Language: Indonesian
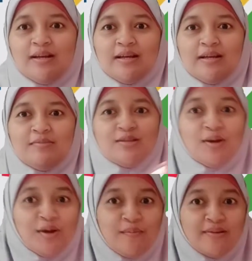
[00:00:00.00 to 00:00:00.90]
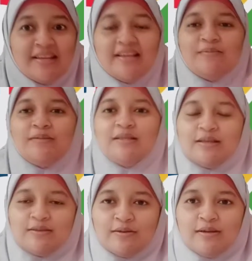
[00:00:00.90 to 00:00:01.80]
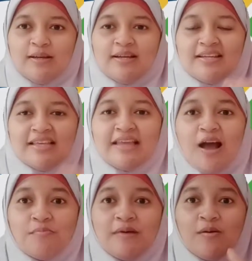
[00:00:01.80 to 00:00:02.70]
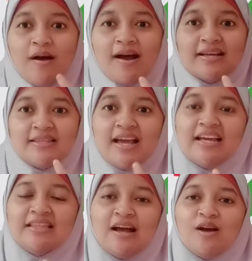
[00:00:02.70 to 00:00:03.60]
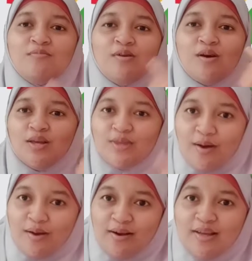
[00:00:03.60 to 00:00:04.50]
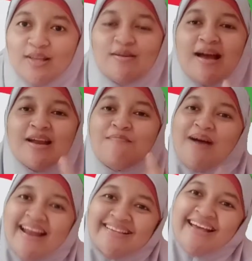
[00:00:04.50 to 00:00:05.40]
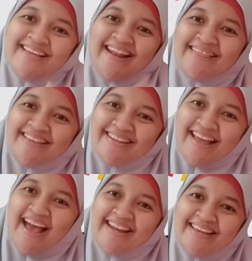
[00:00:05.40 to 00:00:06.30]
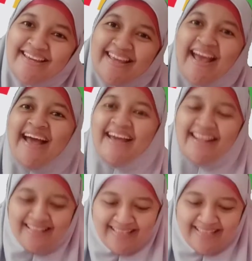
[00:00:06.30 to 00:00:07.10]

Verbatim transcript: misuh misalnya seperti itu kita tahu bahwa ketika kita ngomong kotor itu ada balasannya nanti di hari akhirat